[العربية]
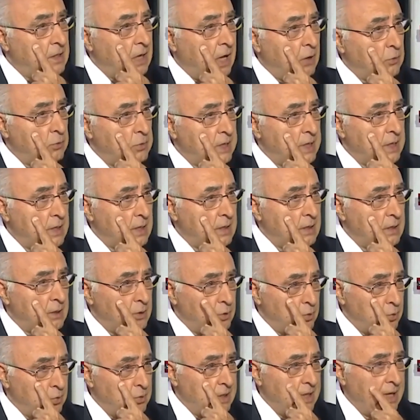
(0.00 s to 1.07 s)
الاولى
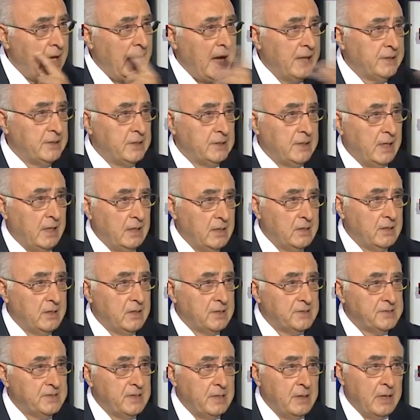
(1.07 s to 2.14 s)
الاولى قعدت على
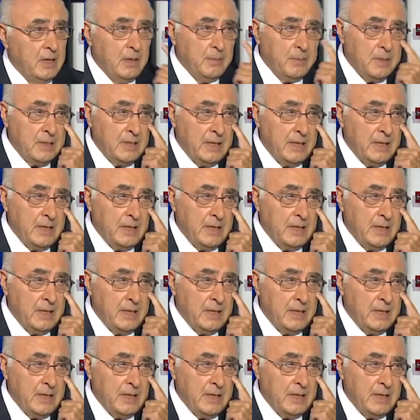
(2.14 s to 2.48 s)
الكرسي هلا